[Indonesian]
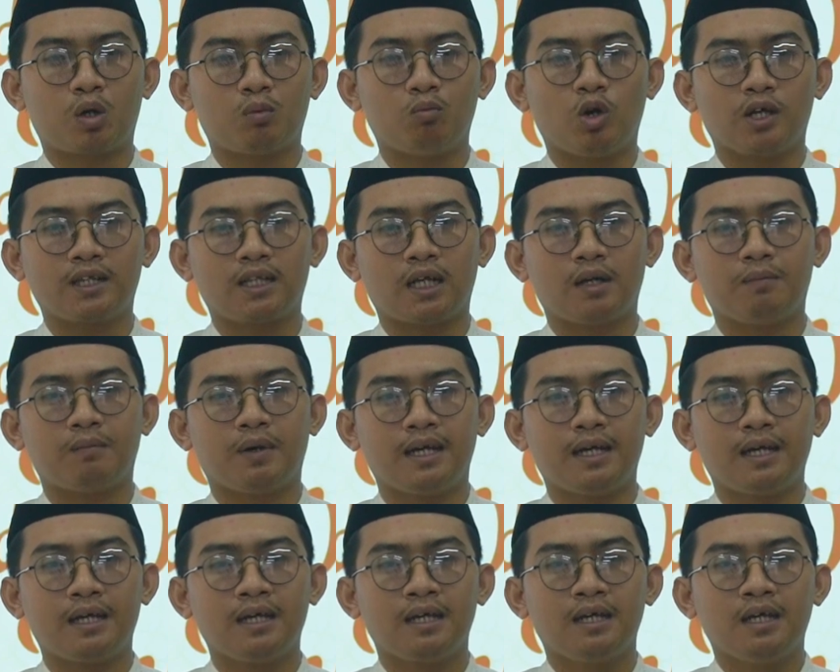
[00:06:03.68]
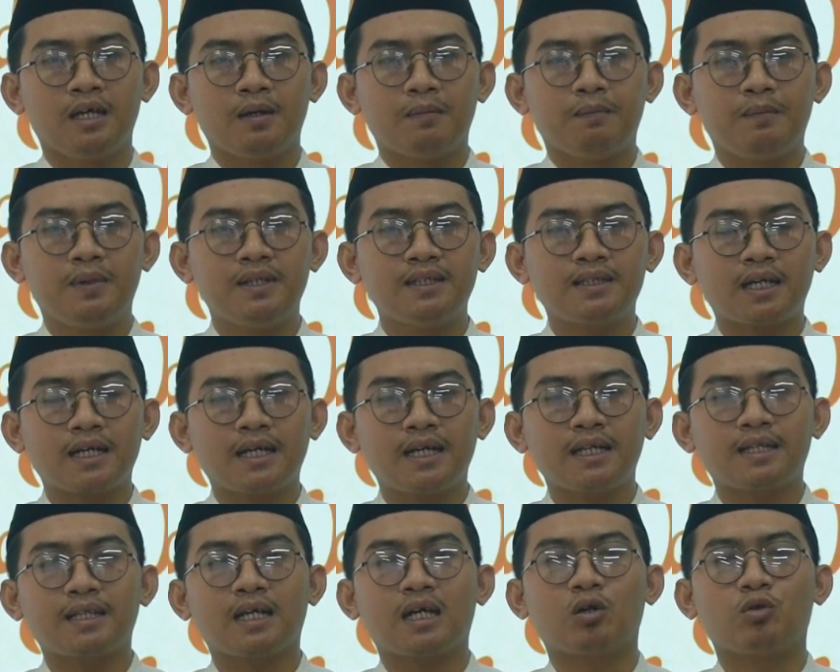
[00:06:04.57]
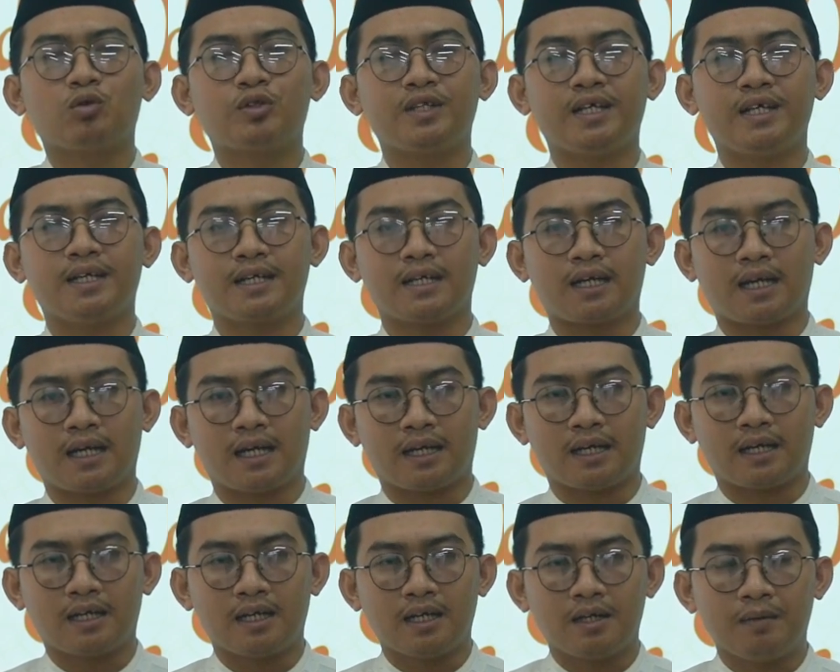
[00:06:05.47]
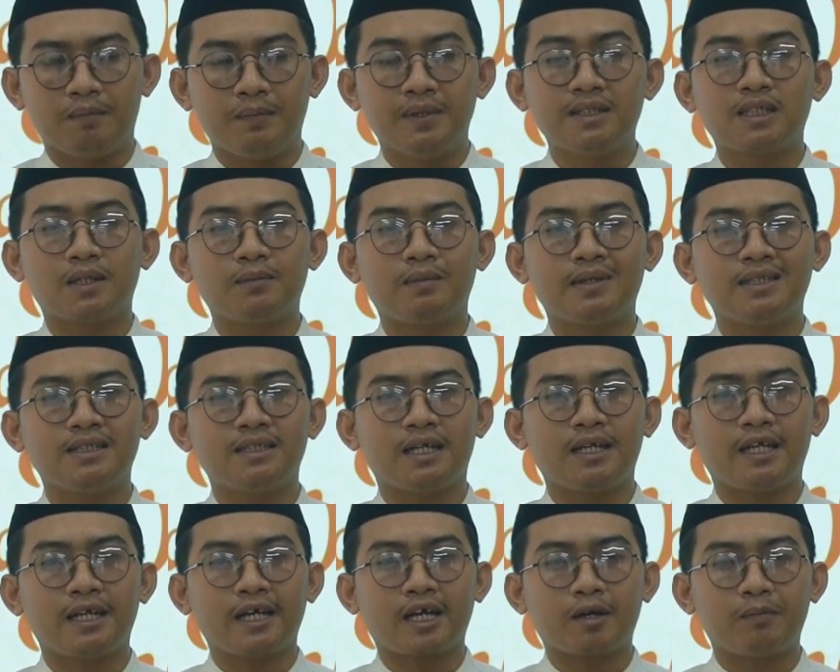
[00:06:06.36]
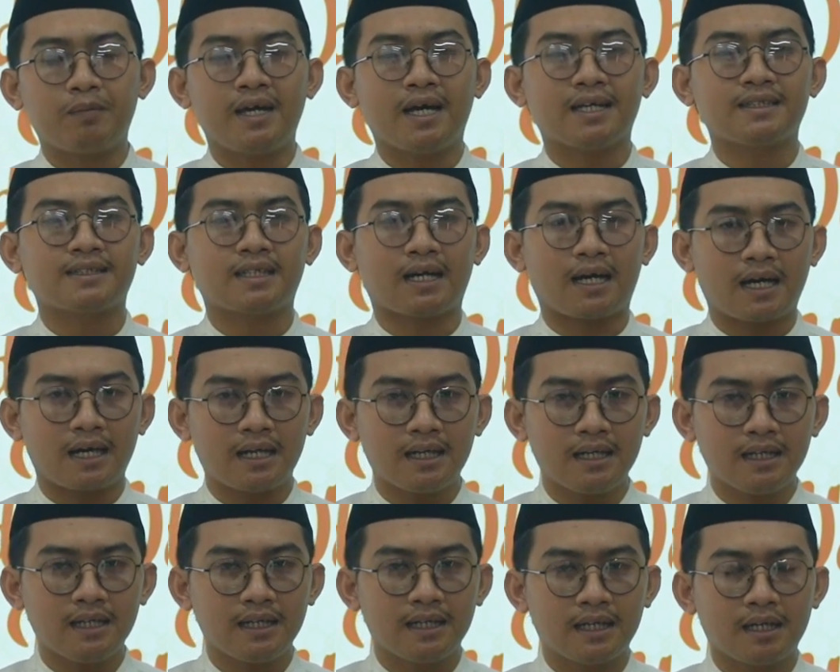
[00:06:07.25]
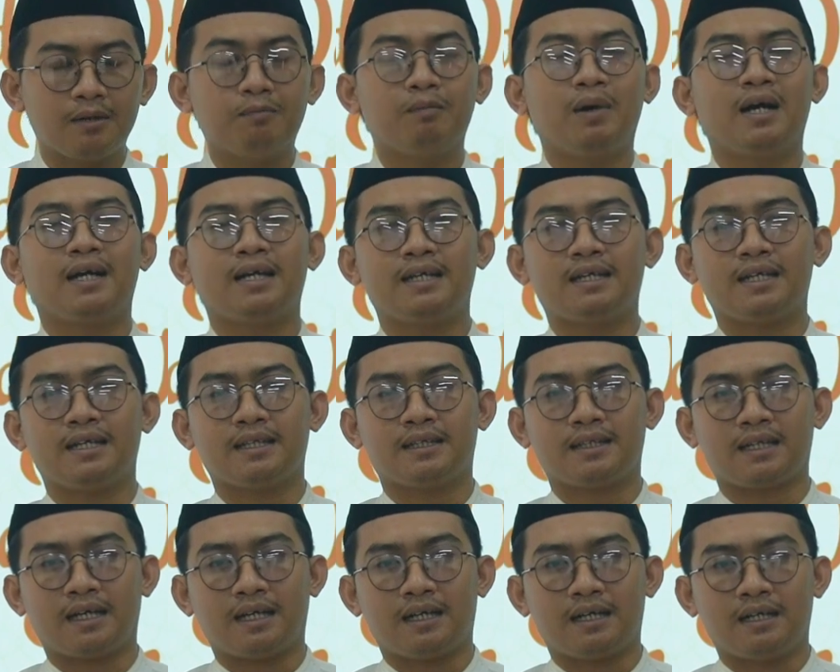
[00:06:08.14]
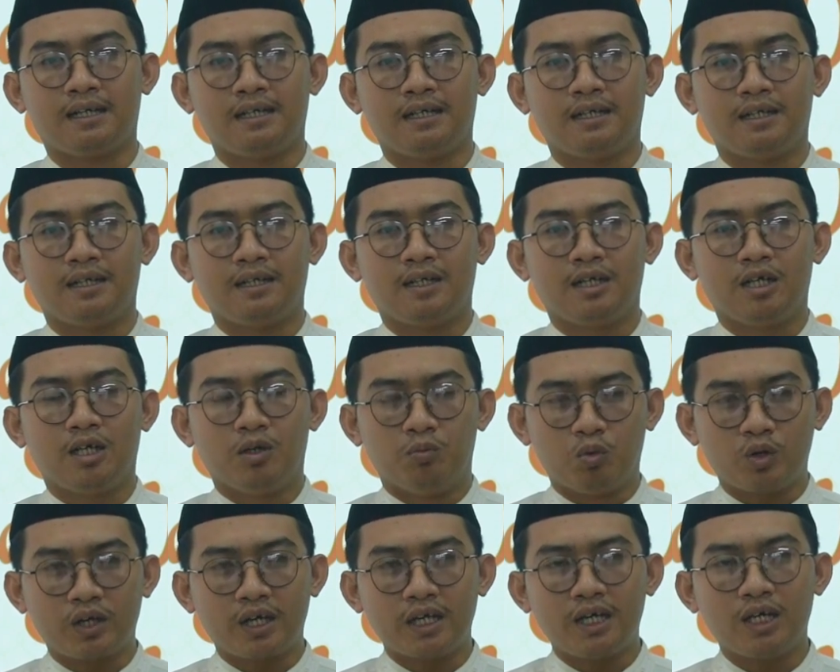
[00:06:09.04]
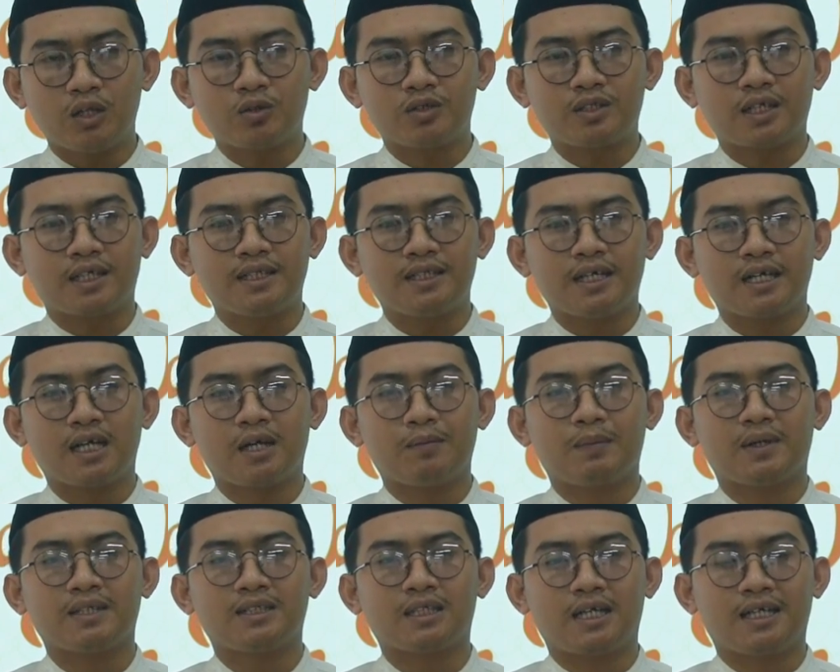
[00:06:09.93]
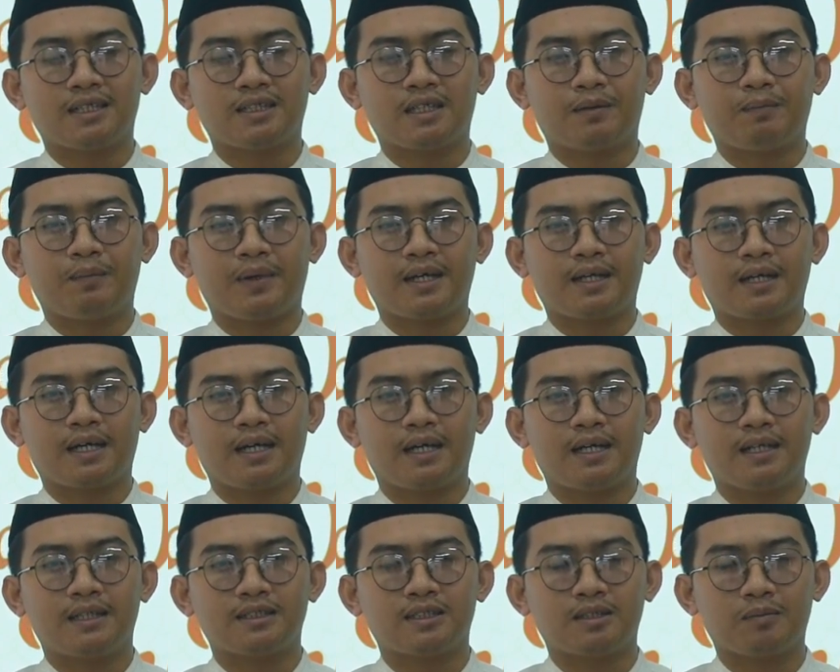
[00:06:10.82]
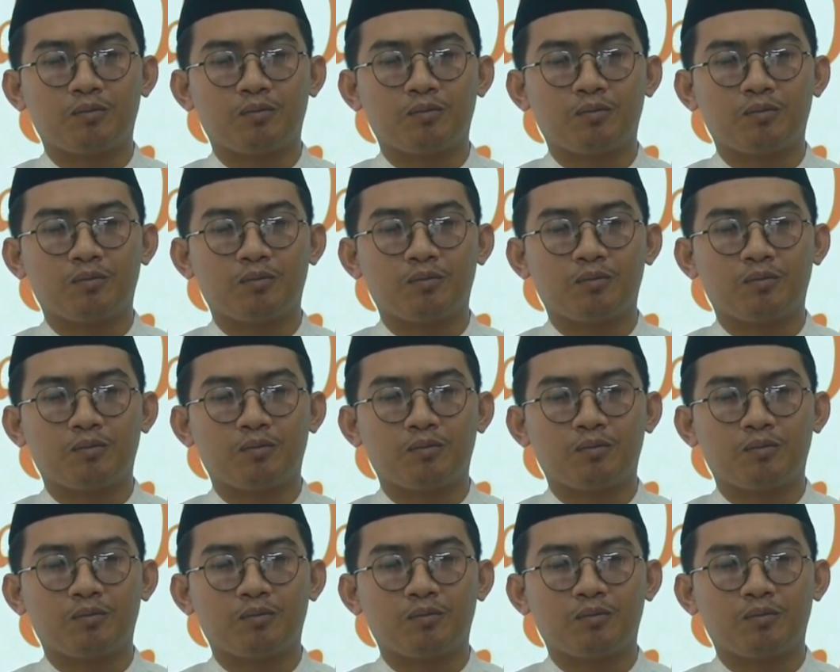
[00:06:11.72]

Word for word: perbuatan baik bisa kita rutinkan, bisa menjadi kebiasaan bagi kita. Mungkin itu saja yang dapat saya sampaikan.